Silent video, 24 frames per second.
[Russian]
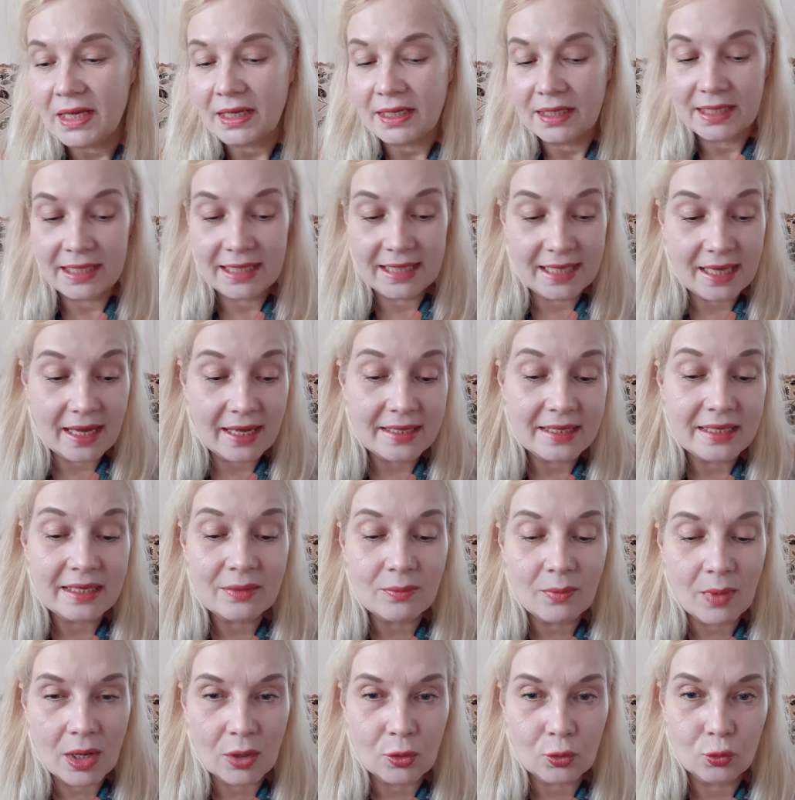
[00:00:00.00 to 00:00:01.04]
и я не
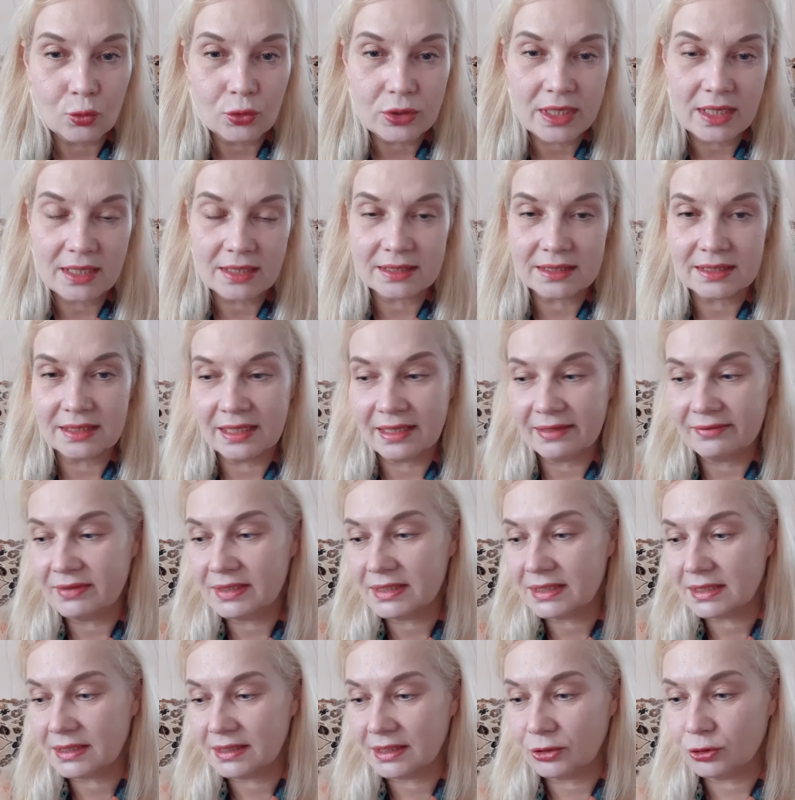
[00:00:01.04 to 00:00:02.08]
могу не
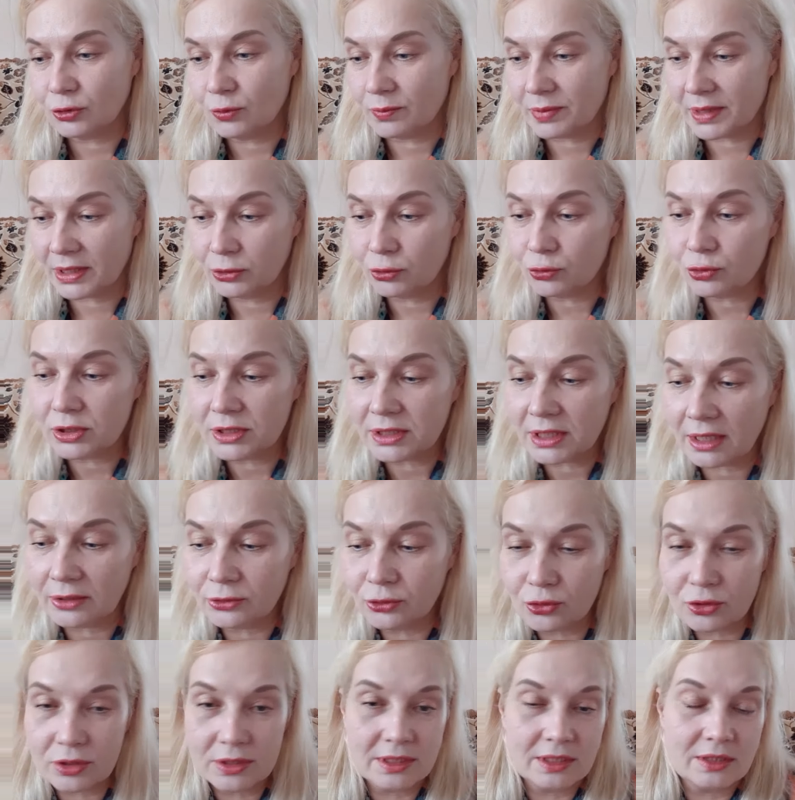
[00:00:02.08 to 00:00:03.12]
остановиться на том продукте,
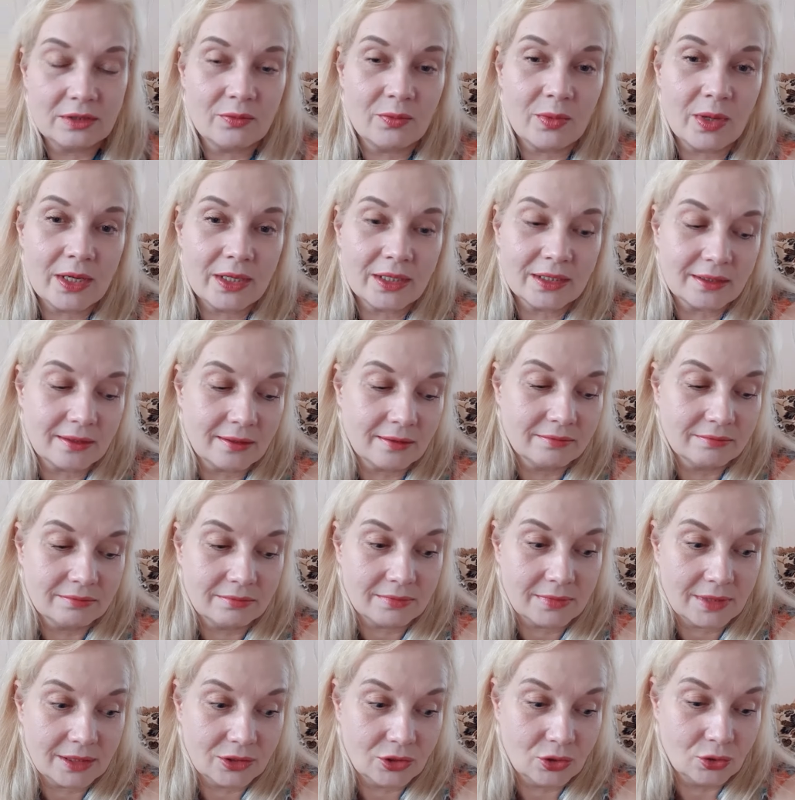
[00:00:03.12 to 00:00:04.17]
который занимает
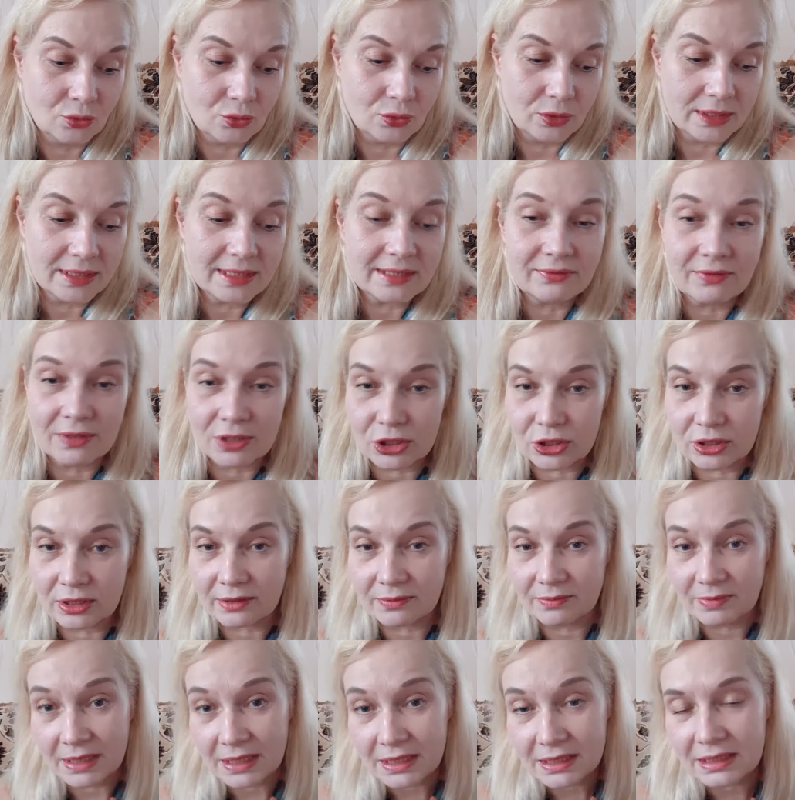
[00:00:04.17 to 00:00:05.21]
одно из
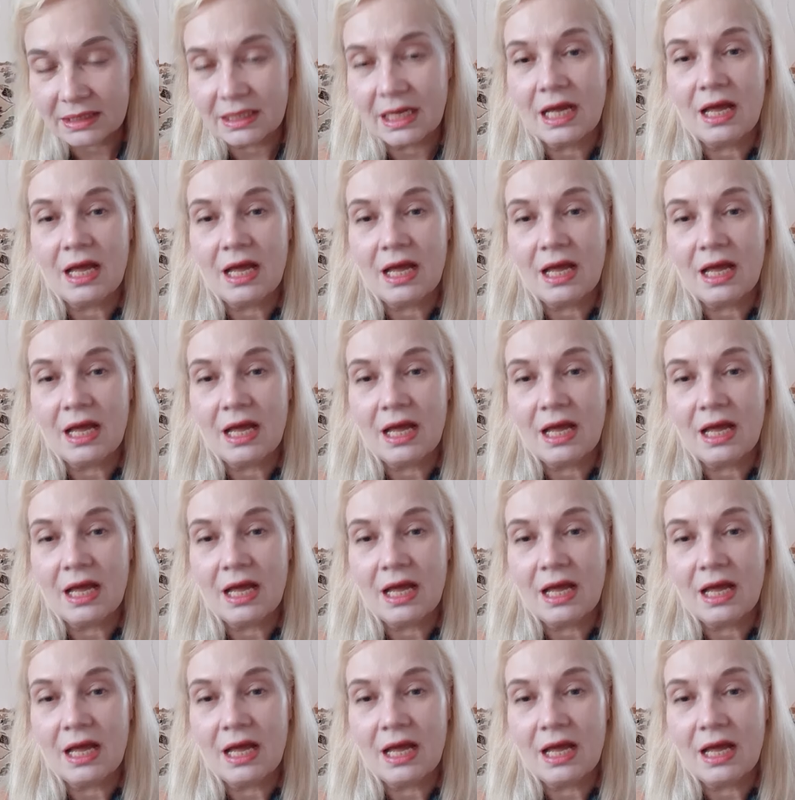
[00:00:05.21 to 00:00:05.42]
важных мест